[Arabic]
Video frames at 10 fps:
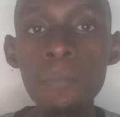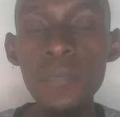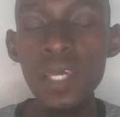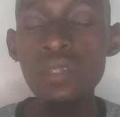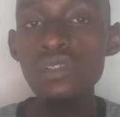
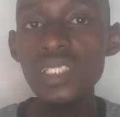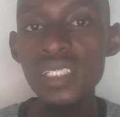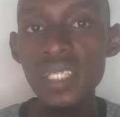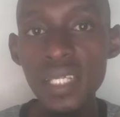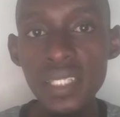النقطة
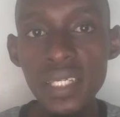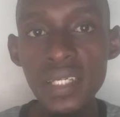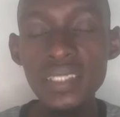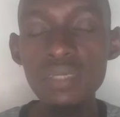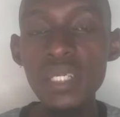الثانية
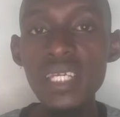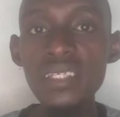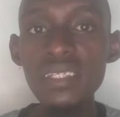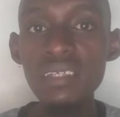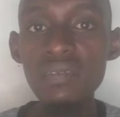يتميز
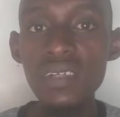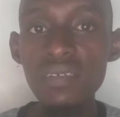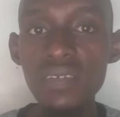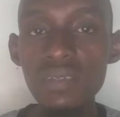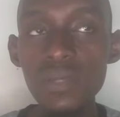الطفل
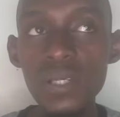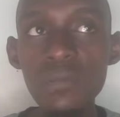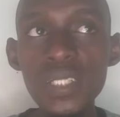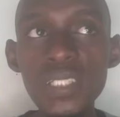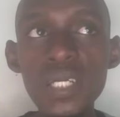في
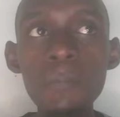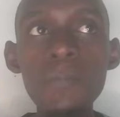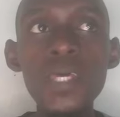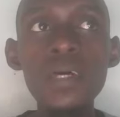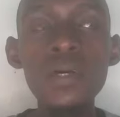البرمجة
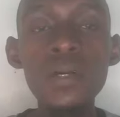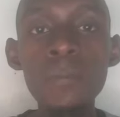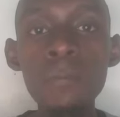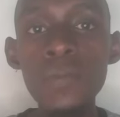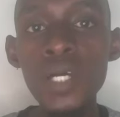
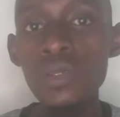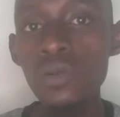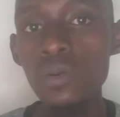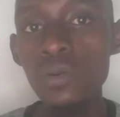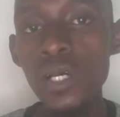أنه
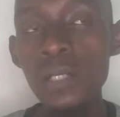هو